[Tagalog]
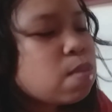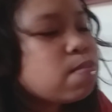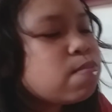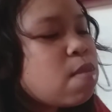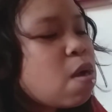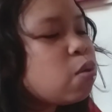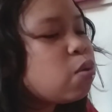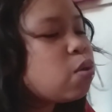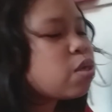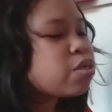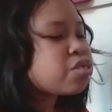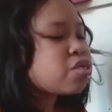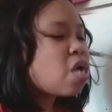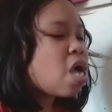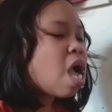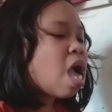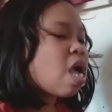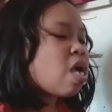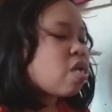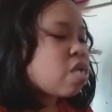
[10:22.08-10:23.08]
mora
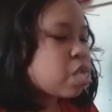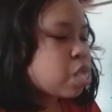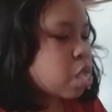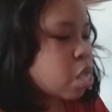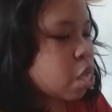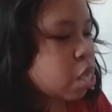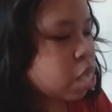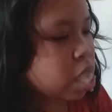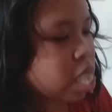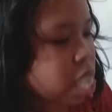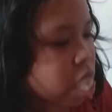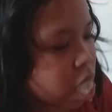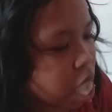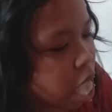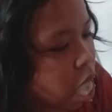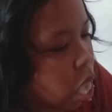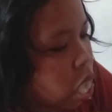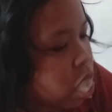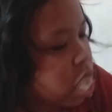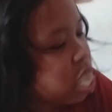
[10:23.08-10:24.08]
ta ka story
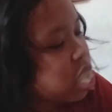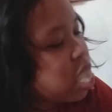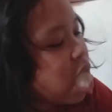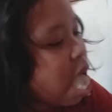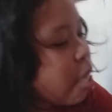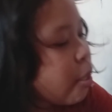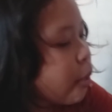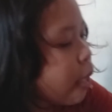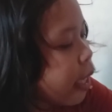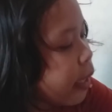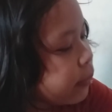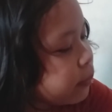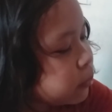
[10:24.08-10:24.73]
karong adlaw ah.